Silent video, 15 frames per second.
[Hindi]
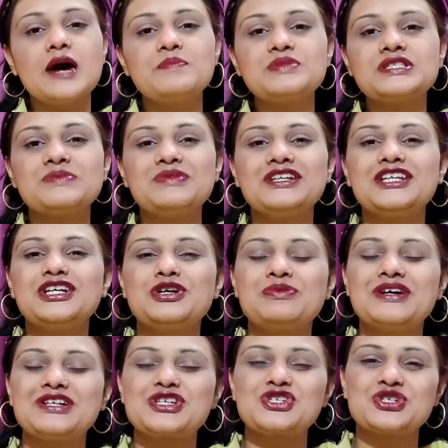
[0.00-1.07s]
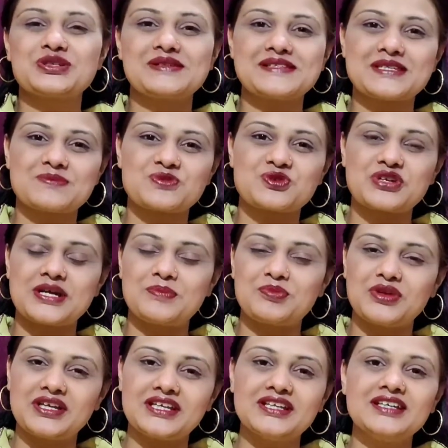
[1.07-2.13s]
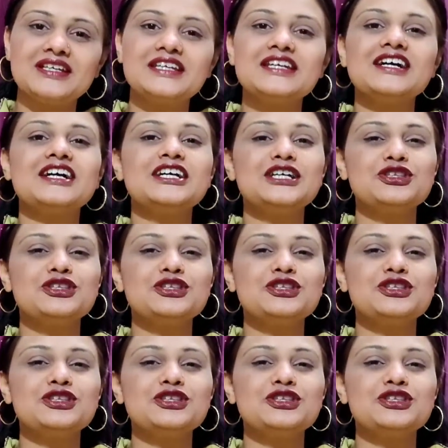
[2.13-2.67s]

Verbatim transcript: आप सभी ने हमारा चैनल सब्सक्राइब नहीं किया